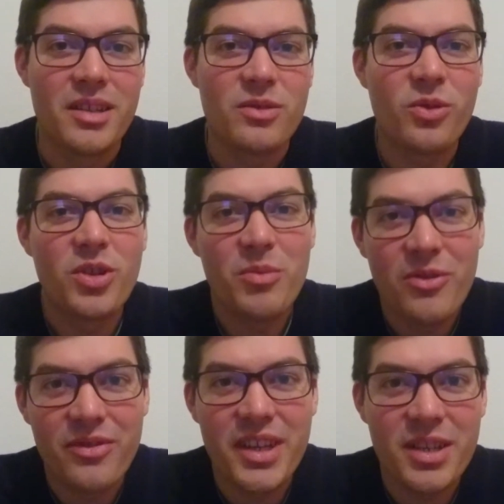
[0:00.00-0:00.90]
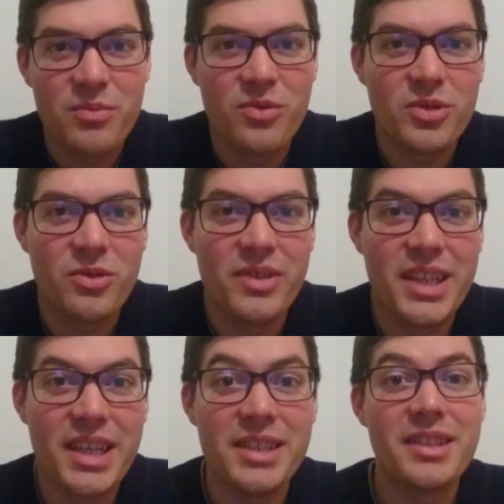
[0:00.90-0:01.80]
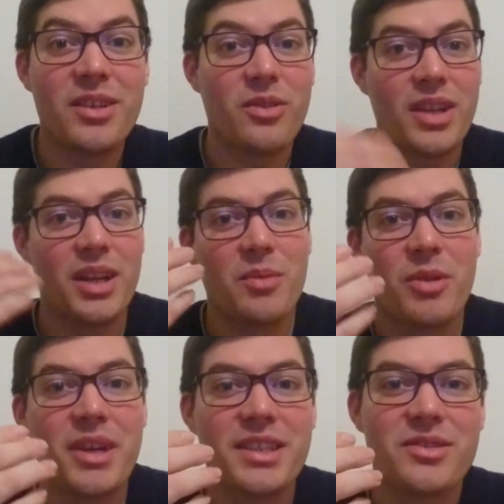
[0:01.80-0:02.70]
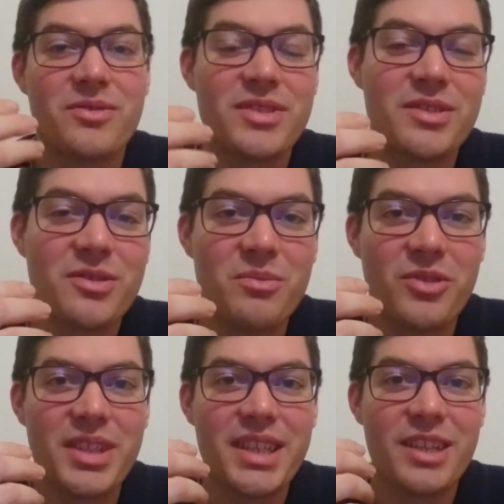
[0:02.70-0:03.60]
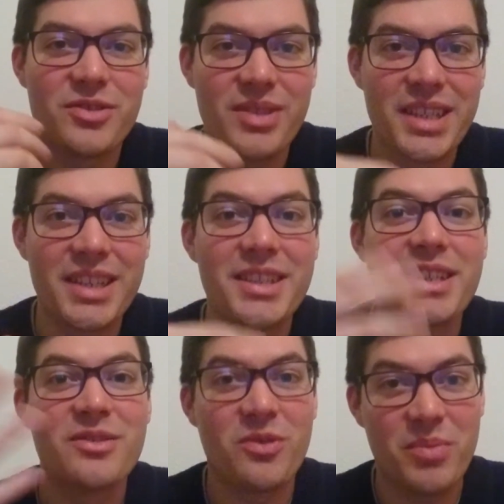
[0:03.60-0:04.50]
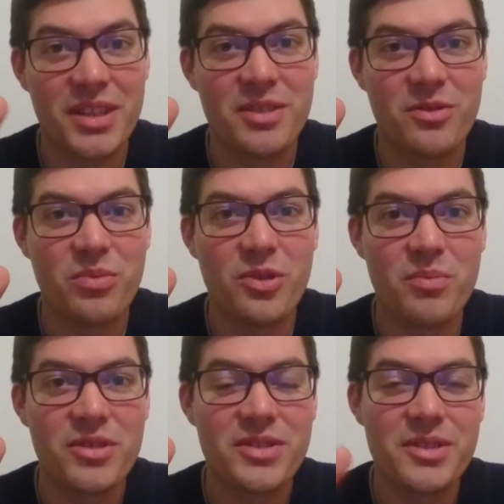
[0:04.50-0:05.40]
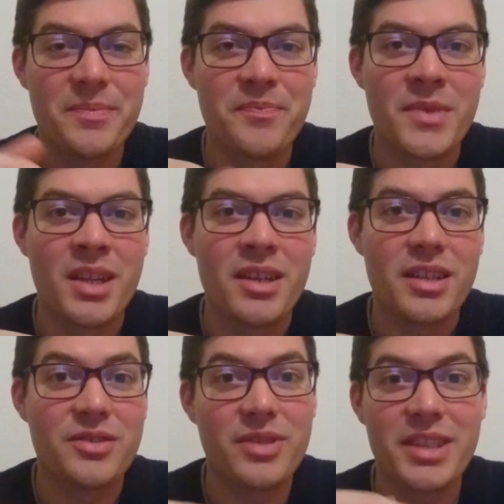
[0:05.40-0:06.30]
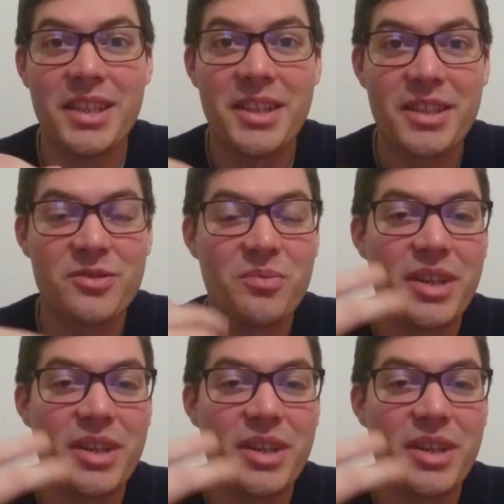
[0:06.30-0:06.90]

Donc comment faire pour trouver des qualités Alors la, première question, c'est de se demander quelles sont les qualités qui sont pertinentes pour le poste, quelles sont les qualités qui sont